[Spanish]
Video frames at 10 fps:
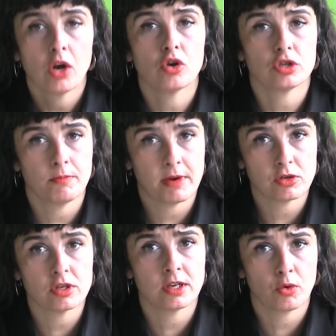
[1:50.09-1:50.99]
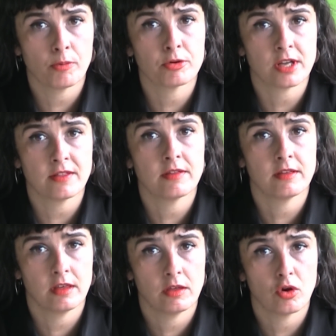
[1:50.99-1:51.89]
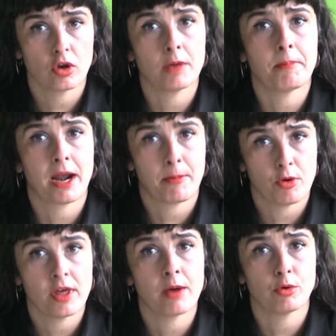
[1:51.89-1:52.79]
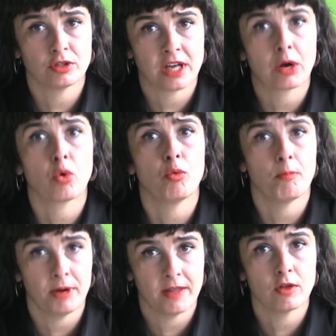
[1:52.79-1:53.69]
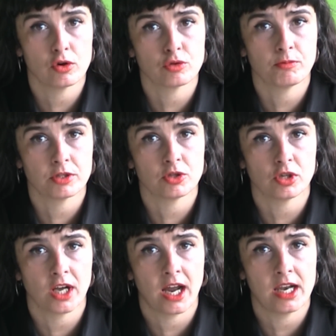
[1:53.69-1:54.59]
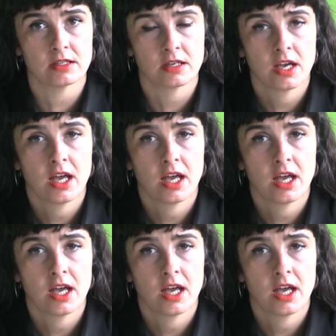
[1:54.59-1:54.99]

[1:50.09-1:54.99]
los invasores de cuerpos han decidido que para poder abortar cumpliendo los supuestos legales